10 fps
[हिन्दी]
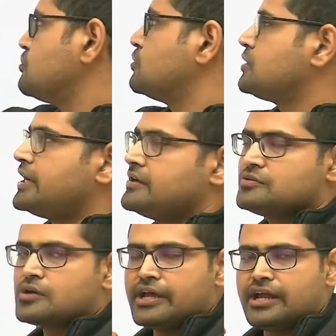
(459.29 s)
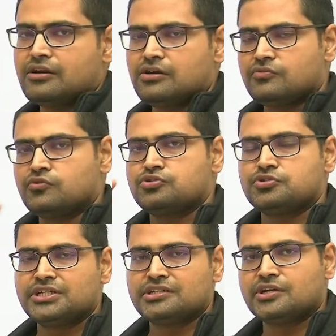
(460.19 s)
जो होता है इसका हेड और वो जो
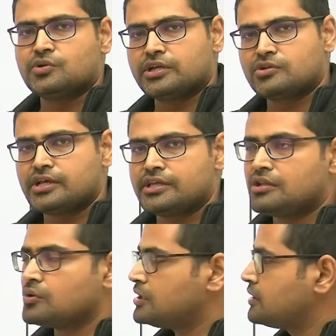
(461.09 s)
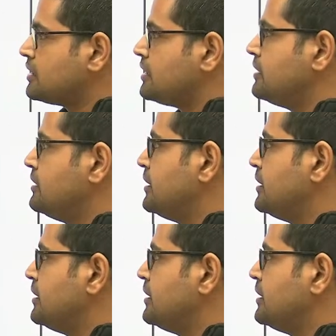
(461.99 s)
सिर देखोगे थोड़ा येलो कलर का है